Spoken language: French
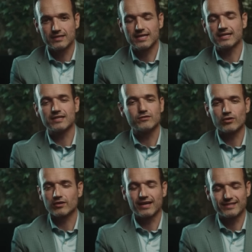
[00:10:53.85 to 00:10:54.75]
Ça a été
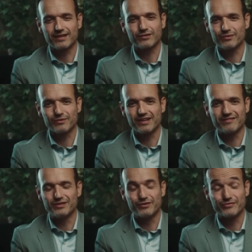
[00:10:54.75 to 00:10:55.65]
dur à dire tout le long de la
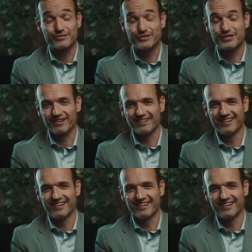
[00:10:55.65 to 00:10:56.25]
vidéo, je vous jure.